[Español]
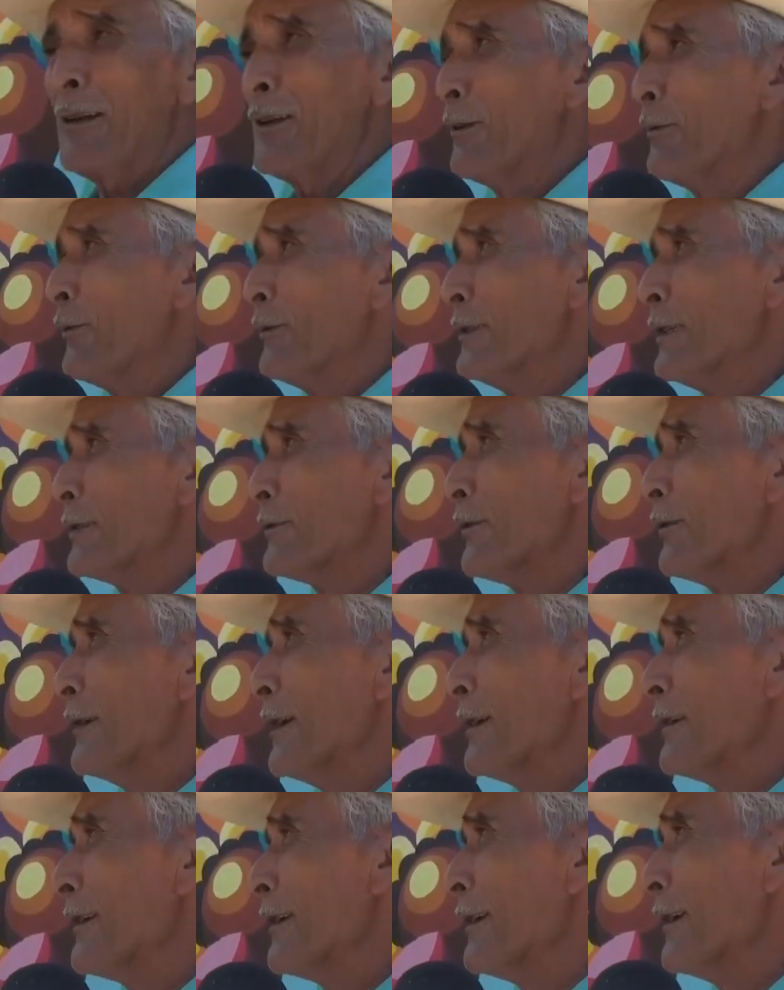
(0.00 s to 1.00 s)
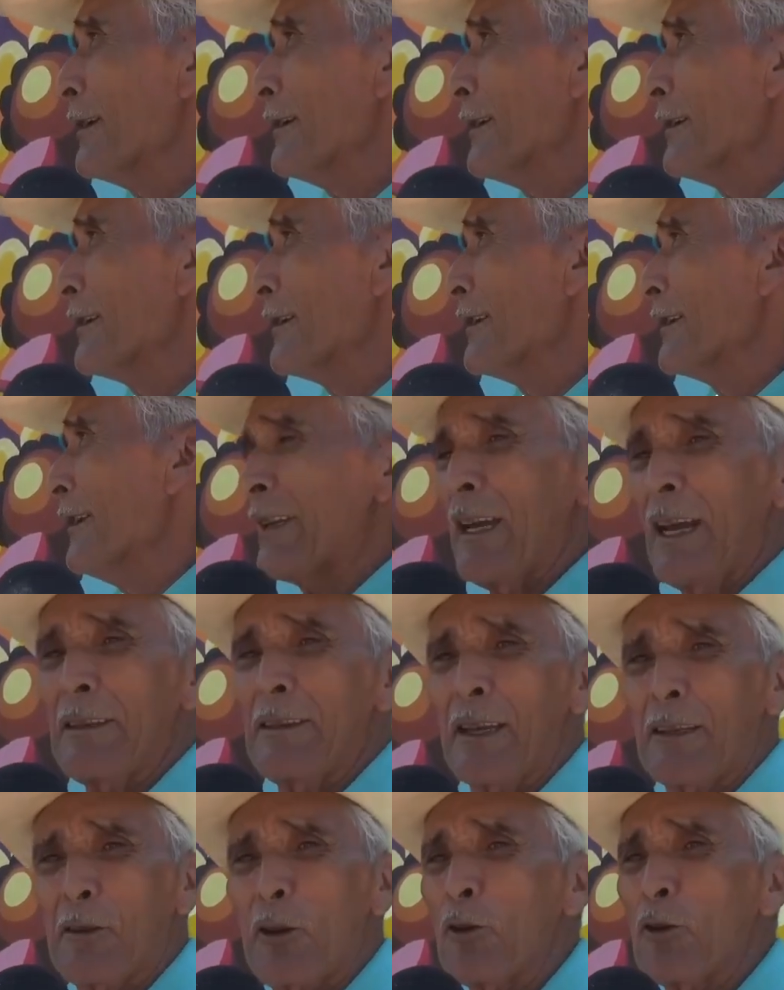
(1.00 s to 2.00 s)
lo bonito es, que hay
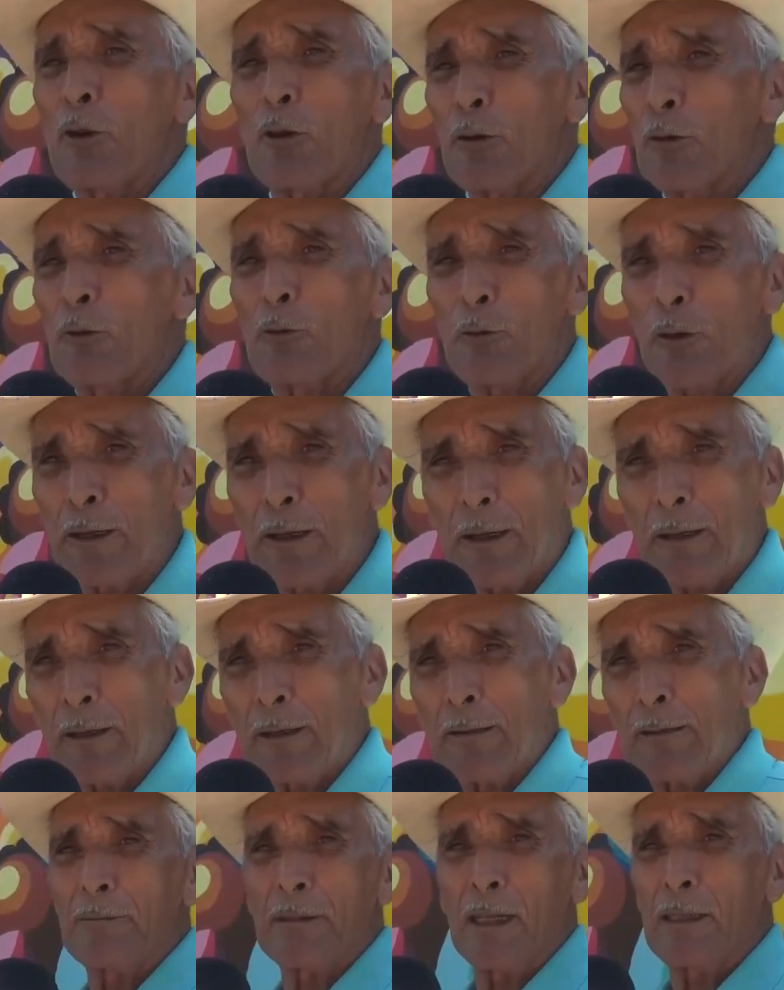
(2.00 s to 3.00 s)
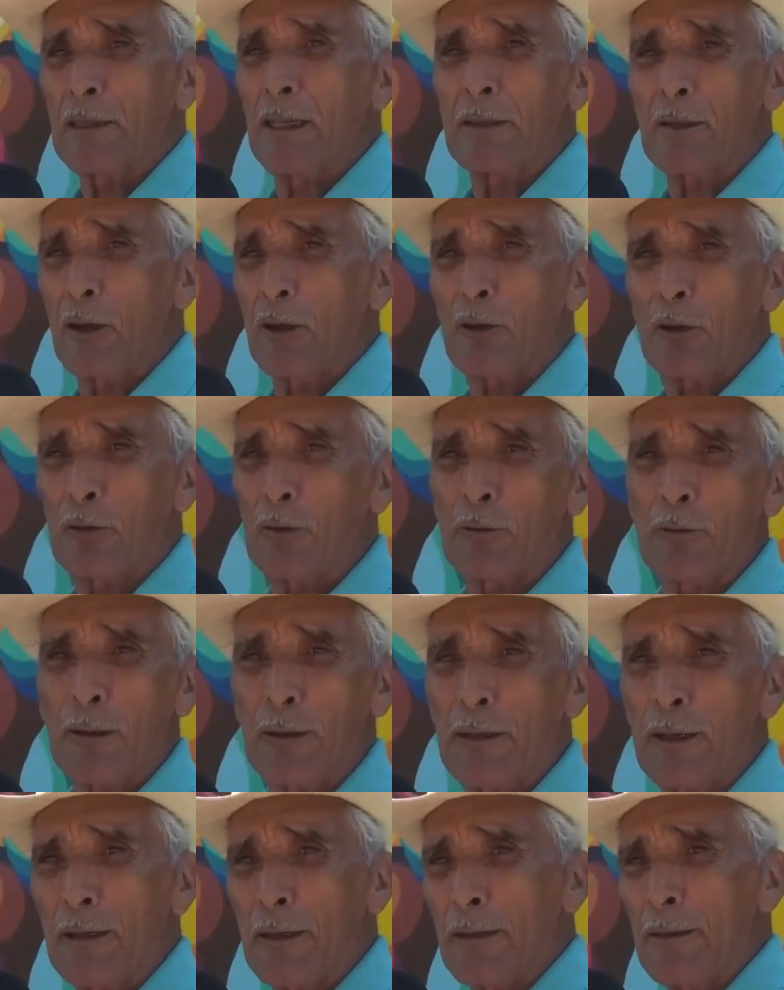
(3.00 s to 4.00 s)
de todo lo que uno quiera, hay de todo lo que uno
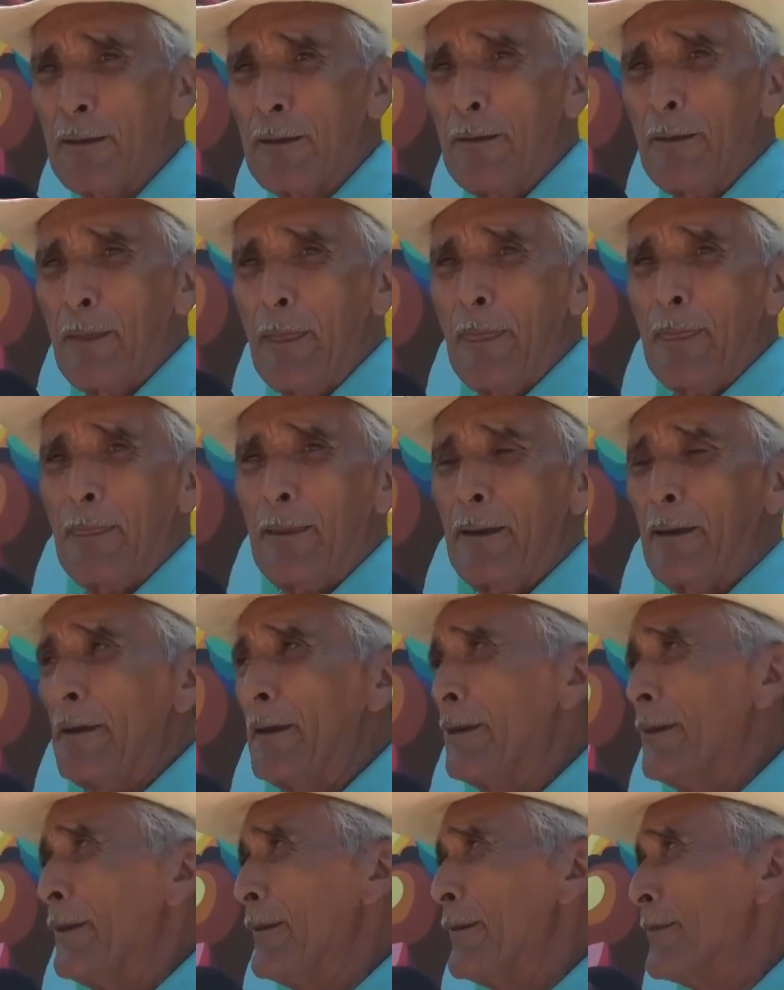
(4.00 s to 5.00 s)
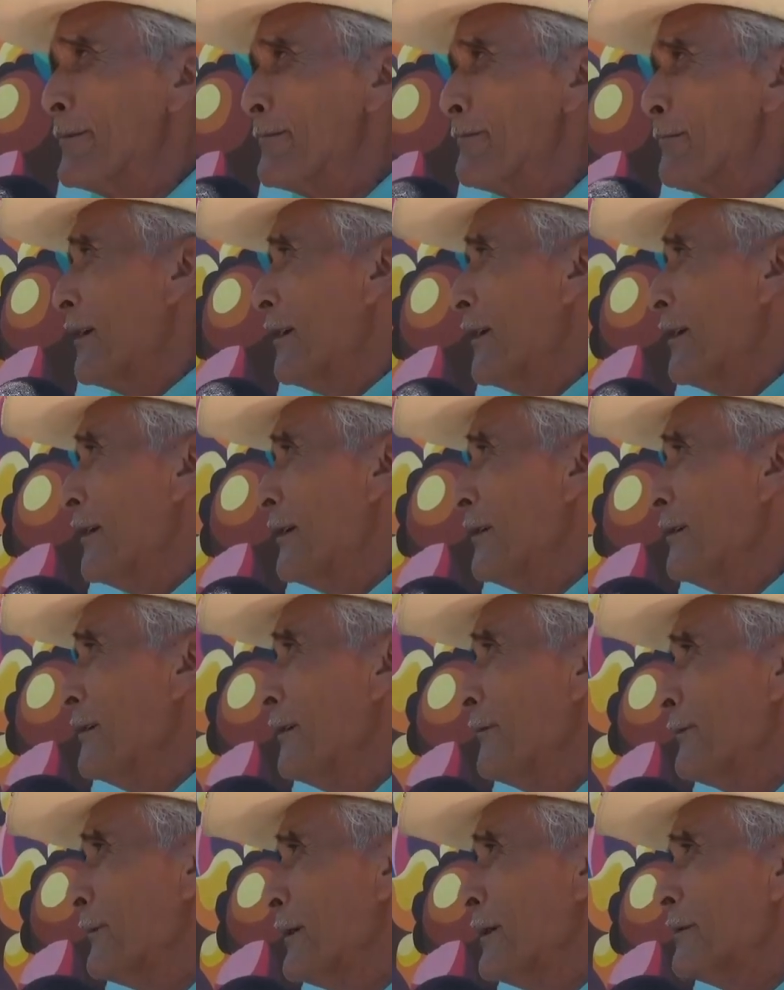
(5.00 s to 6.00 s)
quiera. Y,
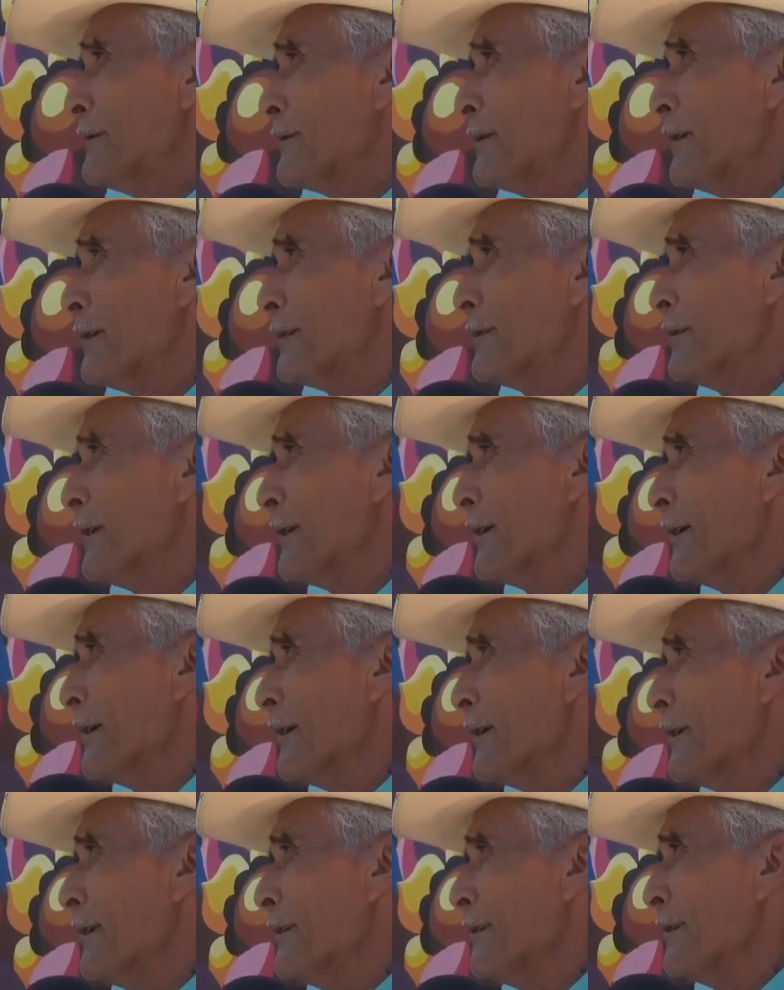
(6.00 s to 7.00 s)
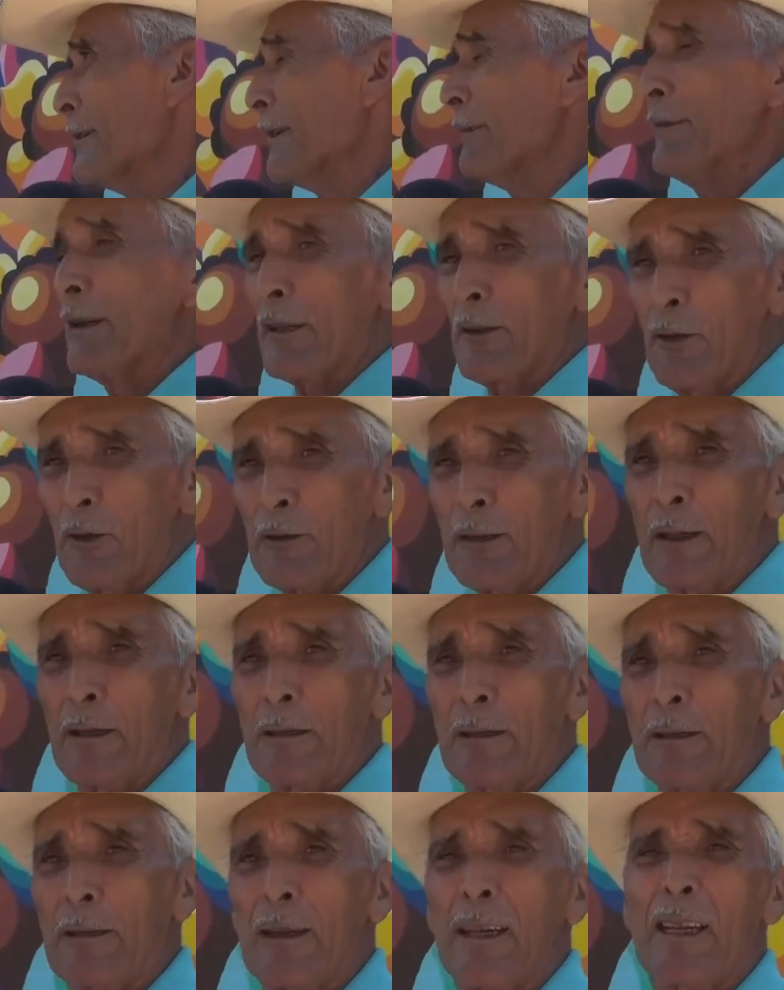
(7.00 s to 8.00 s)
en fin, este, divisiones.
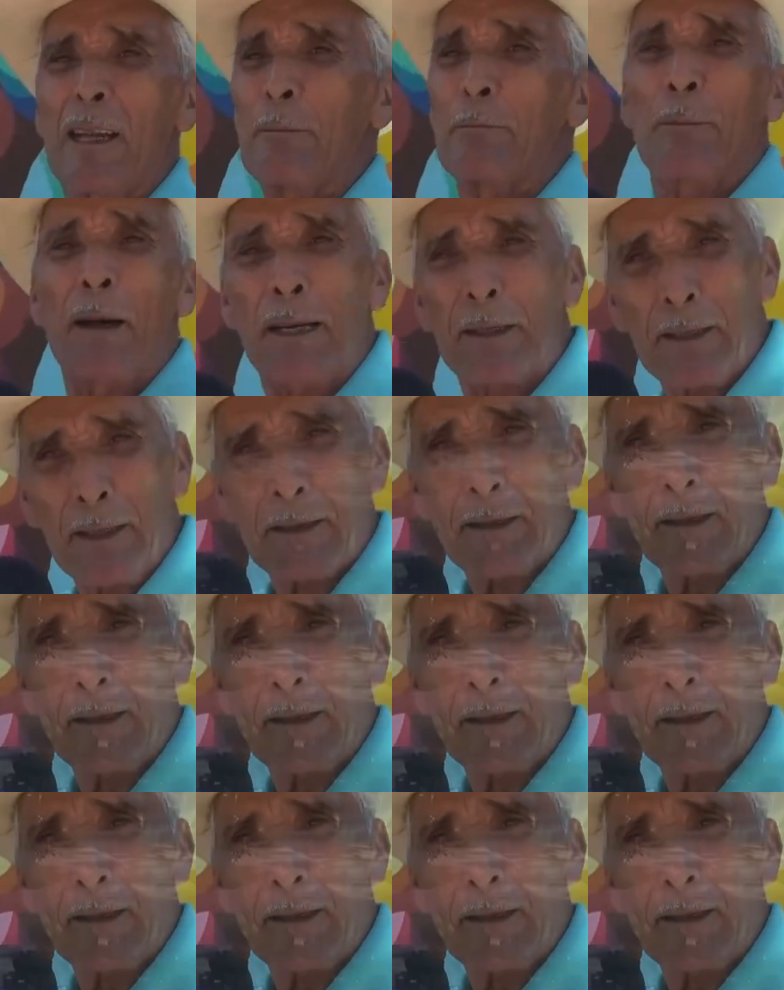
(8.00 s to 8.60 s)
El parque